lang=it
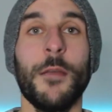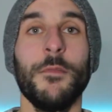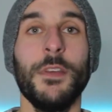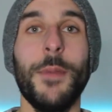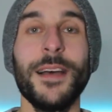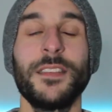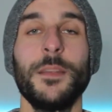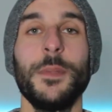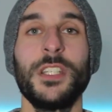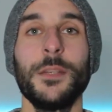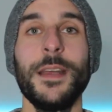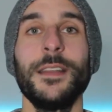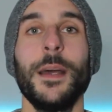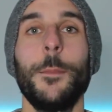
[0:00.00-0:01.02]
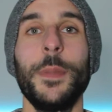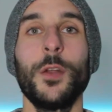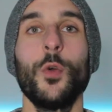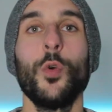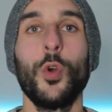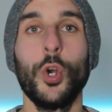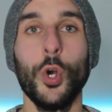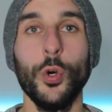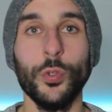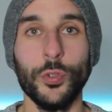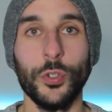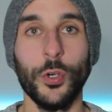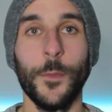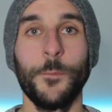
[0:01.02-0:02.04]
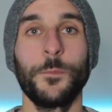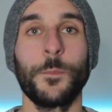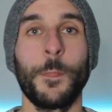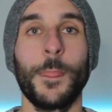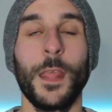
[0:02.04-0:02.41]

vi basta semplicemente aprire un conto